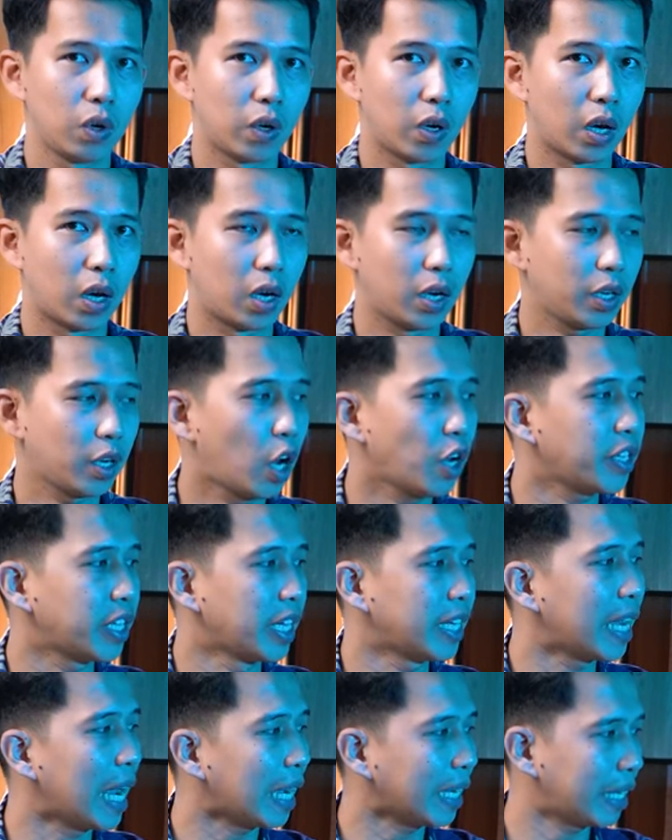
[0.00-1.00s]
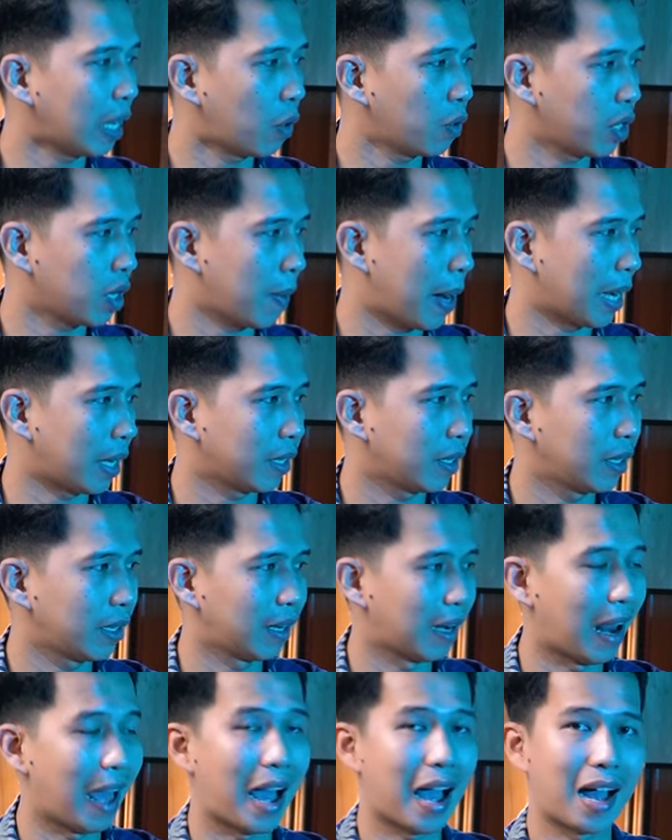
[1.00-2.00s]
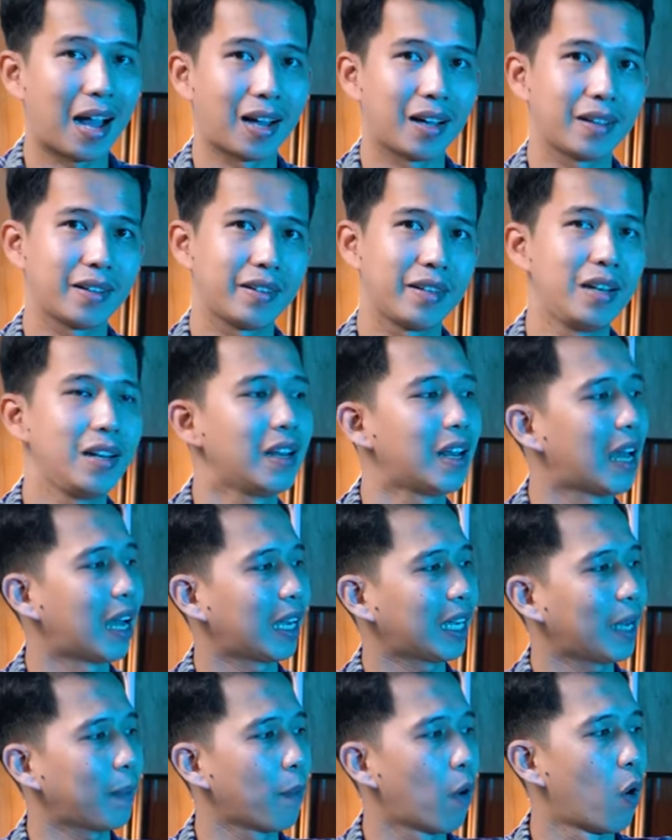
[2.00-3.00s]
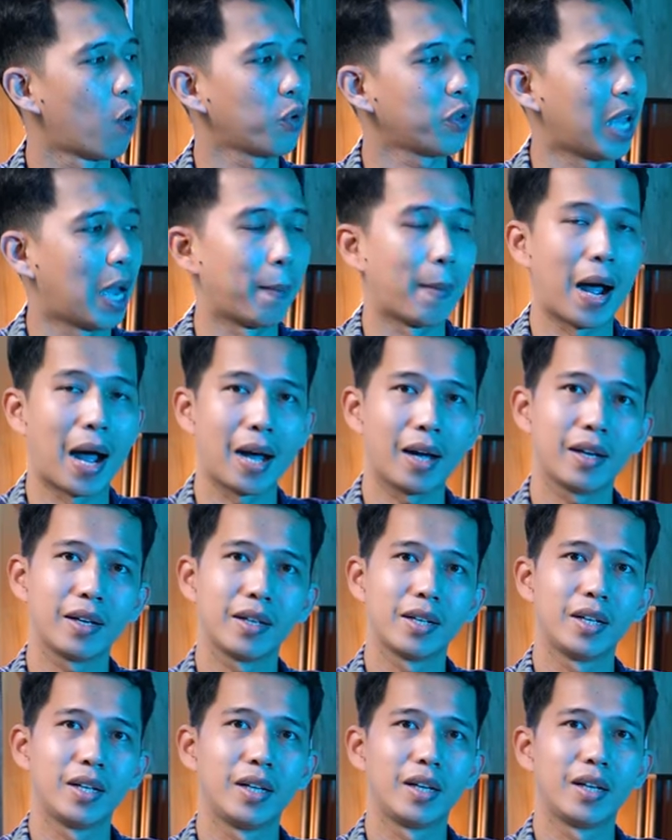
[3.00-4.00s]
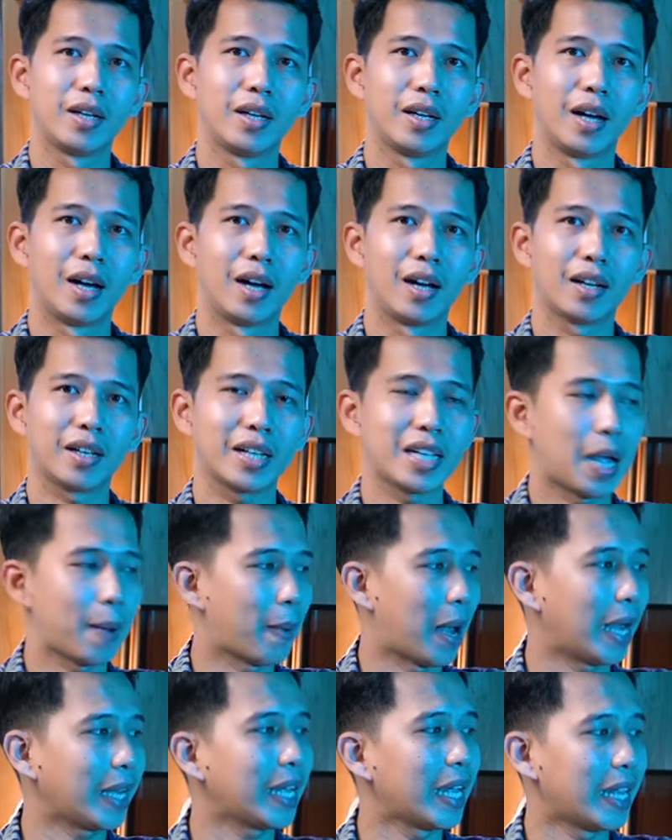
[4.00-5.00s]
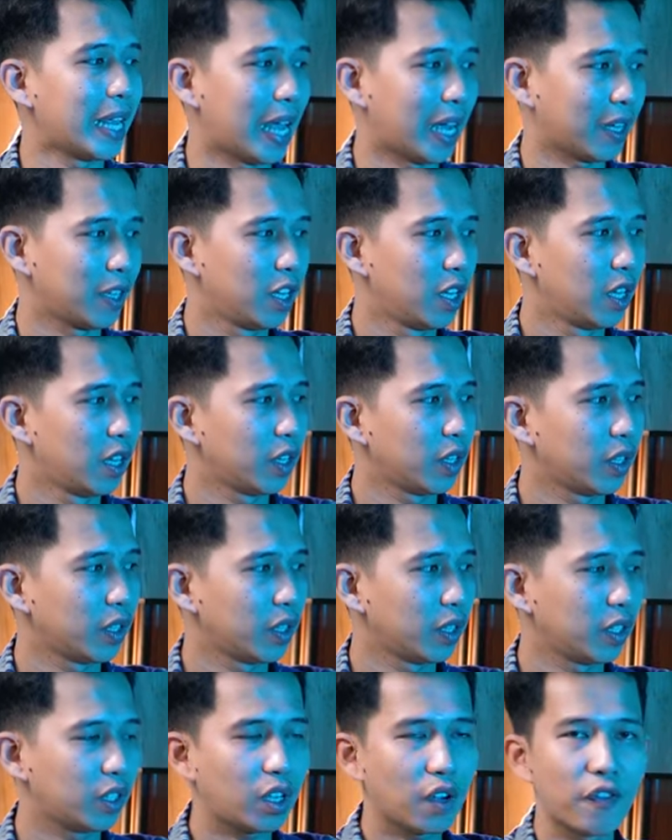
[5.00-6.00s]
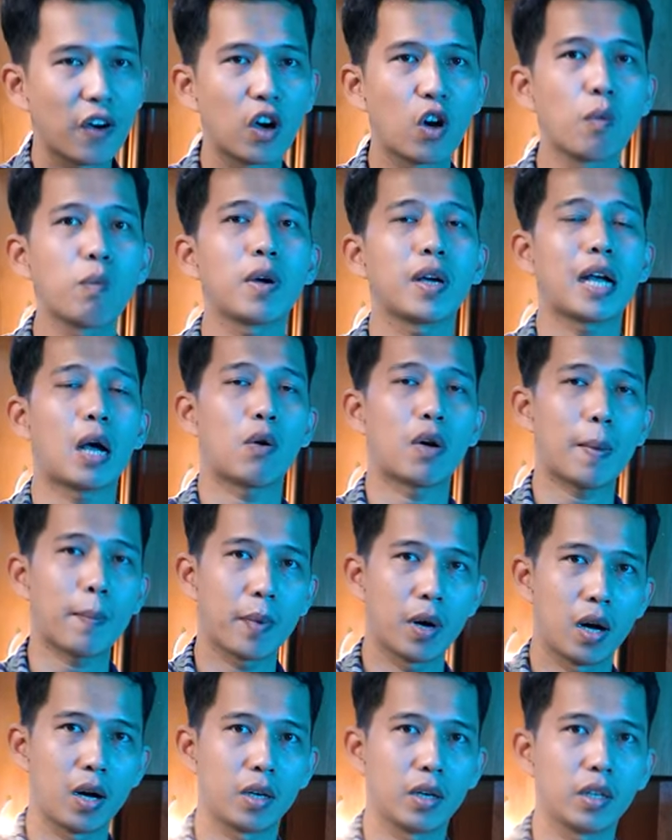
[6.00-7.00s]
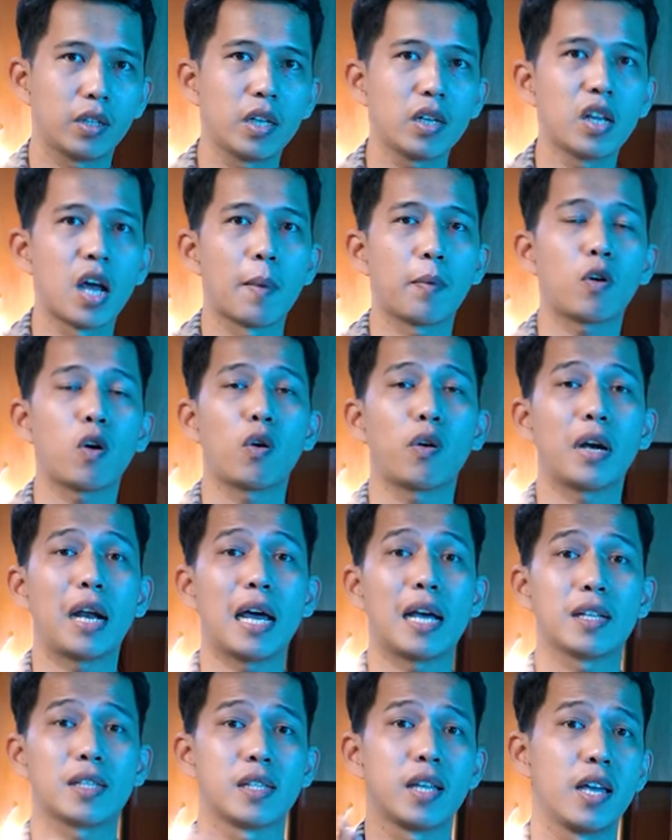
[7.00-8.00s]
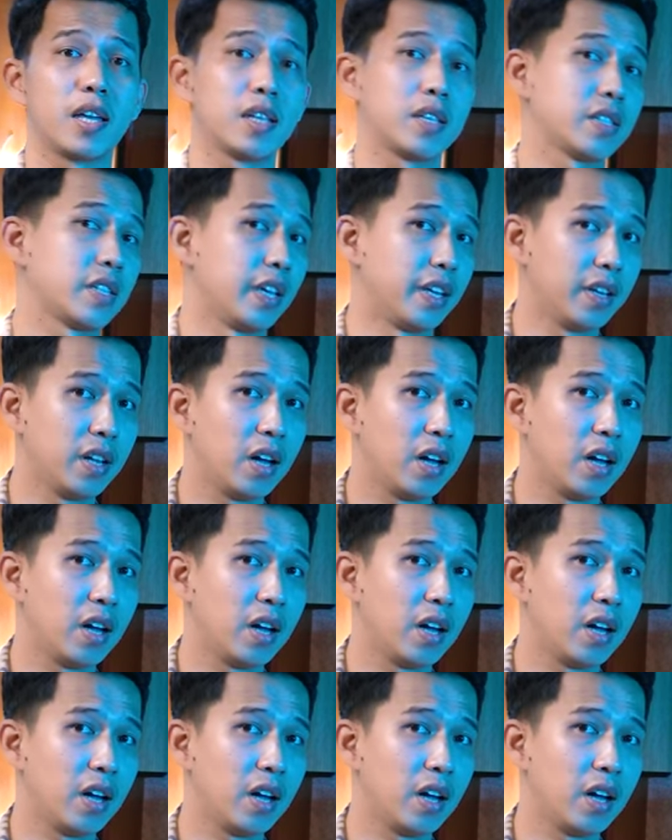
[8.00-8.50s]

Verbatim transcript: à, nó chỉ khác nhau vậy các bạn là chính là cái bộ dài mã à, ờ, cái dài mã nghe nhạc cái phân khúc nó cao cấp hơn nó tích hợp con ra c xịn